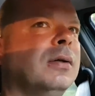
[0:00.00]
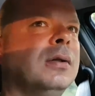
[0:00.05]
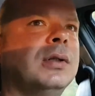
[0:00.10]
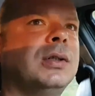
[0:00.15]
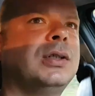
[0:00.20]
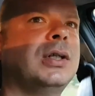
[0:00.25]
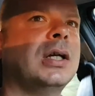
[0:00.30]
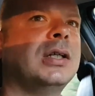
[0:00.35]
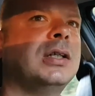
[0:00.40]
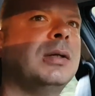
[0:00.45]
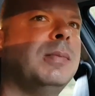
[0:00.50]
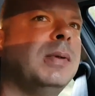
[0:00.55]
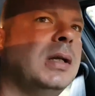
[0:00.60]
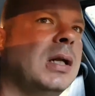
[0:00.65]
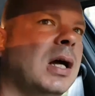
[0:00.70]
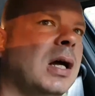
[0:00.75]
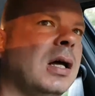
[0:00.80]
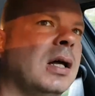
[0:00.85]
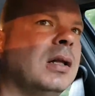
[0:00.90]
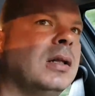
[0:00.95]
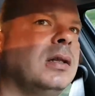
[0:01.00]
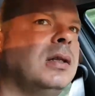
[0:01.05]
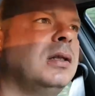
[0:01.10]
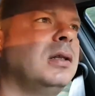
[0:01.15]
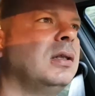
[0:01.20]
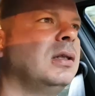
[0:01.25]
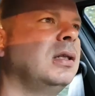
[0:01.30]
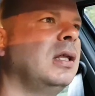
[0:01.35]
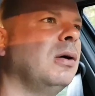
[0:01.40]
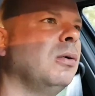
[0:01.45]
Siedzi mi na
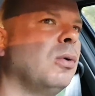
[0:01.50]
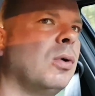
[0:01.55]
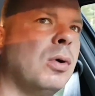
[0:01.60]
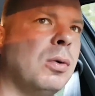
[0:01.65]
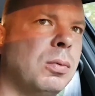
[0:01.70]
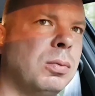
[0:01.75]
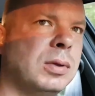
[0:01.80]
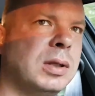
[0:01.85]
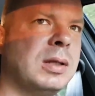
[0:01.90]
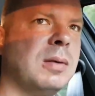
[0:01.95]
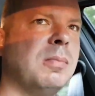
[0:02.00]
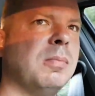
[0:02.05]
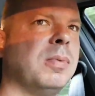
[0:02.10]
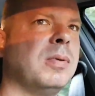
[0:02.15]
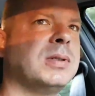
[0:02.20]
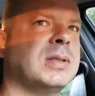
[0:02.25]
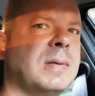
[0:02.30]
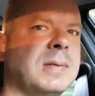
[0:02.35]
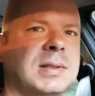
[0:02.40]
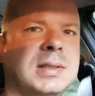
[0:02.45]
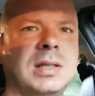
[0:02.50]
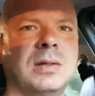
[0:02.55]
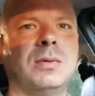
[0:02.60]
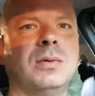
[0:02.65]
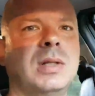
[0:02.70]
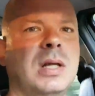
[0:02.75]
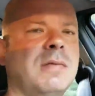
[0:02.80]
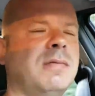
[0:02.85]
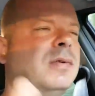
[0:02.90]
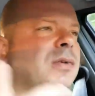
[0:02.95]
tyłku, tym busem z
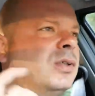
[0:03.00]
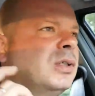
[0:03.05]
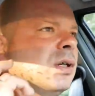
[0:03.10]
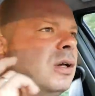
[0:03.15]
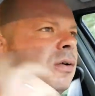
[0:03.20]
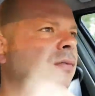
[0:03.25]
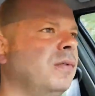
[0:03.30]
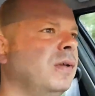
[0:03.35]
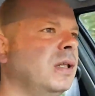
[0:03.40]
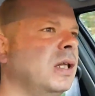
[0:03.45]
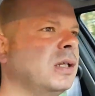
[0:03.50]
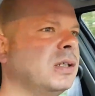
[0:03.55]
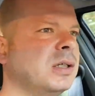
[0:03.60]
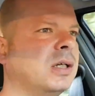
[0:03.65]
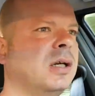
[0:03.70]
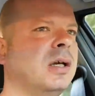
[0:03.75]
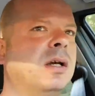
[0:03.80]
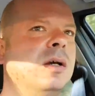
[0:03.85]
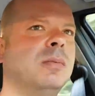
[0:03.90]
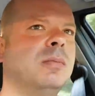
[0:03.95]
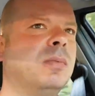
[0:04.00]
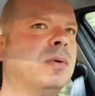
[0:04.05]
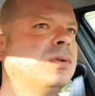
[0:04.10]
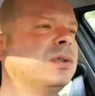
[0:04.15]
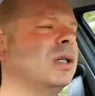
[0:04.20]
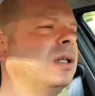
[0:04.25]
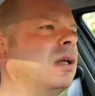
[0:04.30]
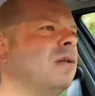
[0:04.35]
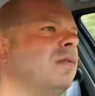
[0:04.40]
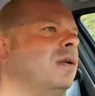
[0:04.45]
tyłu, nie wiem czy go widać,
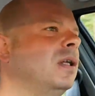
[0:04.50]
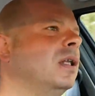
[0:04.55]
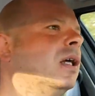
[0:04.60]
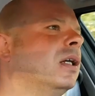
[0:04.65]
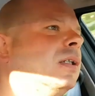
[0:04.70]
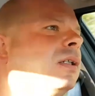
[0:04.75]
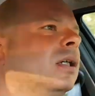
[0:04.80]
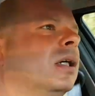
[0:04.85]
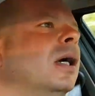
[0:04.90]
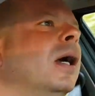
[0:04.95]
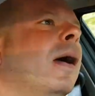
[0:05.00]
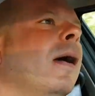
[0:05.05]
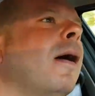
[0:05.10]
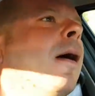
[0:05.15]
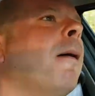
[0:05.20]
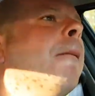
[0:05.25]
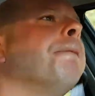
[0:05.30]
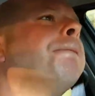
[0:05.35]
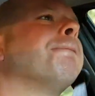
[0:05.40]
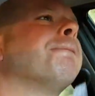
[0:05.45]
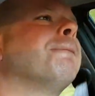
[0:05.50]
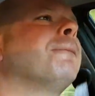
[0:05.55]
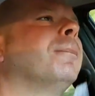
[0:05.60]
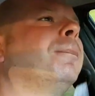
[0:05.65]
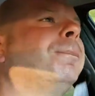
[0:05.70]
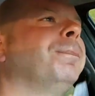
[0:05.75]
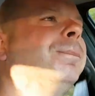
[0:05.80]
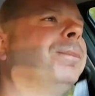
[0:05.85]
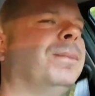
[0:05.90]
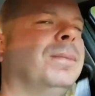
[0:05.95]
może nie widać.
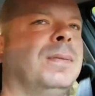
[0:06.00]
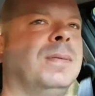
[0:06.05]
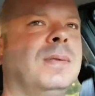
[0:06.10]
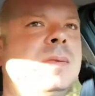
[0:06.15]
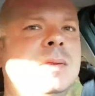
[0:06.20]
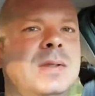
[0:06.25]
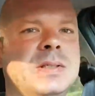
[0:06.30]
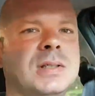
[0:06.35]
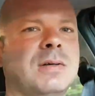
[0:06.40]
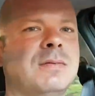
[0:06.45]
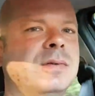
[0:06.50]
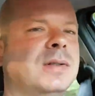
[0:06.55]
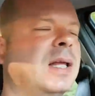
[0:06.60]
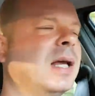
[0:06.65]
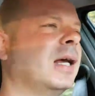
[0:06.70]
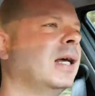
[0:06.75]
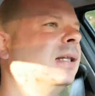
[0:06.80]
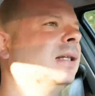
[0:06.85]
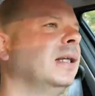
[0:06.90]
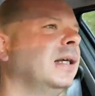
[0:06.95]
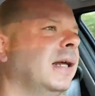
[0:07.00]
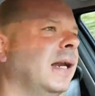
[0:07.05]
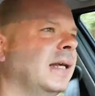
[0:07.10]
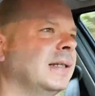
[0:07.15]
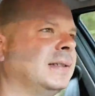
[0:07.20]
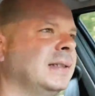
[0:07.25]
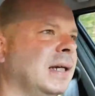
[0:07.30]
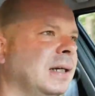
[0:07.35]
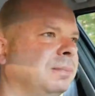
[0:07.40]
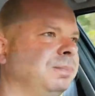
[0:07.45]
Mm, znowu taka
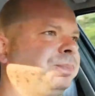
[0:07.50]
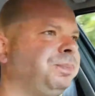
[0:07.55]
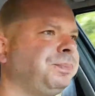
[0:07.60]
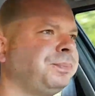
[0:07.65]
dygresja.